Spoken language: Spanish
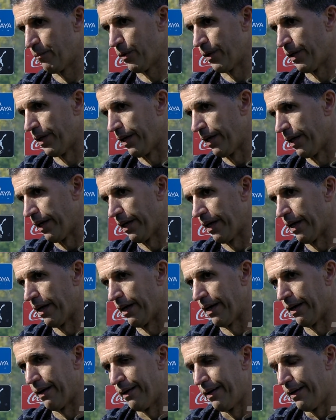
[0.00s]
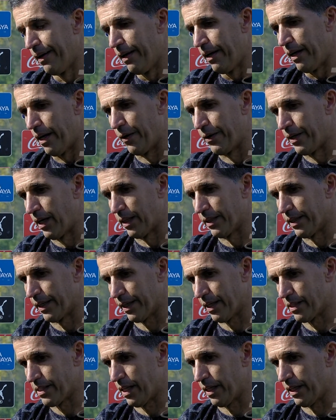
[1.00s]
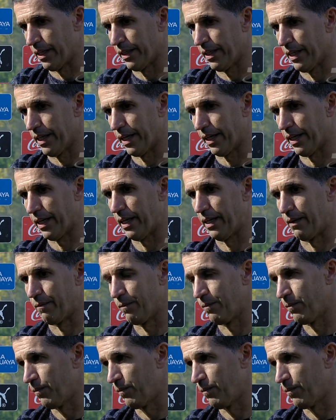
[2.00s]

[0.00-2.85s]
puede haber alternancia en la interna.